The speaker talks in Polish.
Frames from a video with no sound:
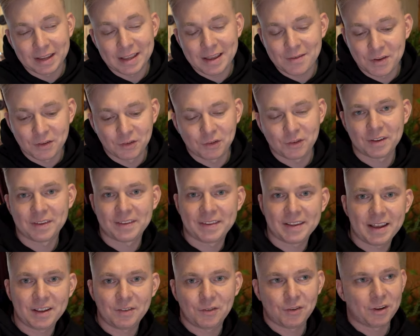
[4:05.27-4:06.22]
Nie wiem, czy to jest
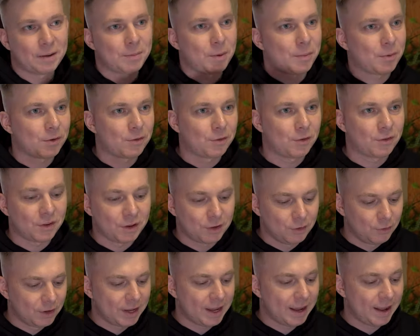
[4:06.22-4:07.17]
jej, czy ona po prostu
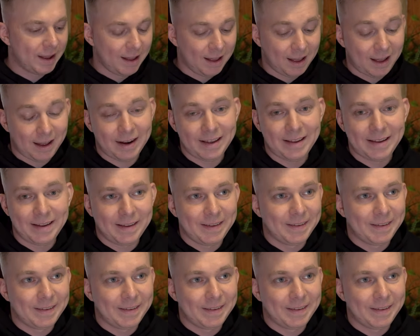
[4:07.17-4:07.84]
sygnuje, ale...